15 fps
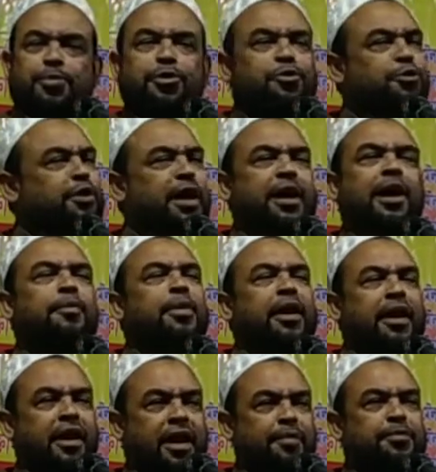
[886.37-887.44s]
আপনি তো ওটা খাবেন
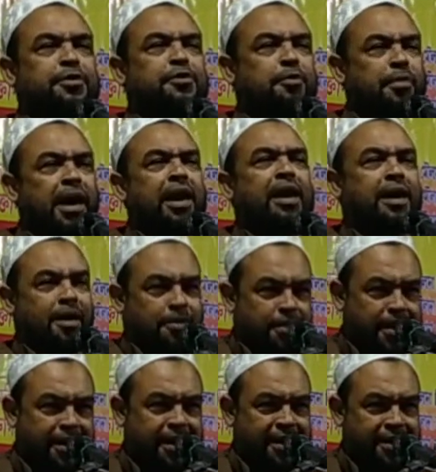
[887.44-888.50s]
না আপনি তো মাল খাবেন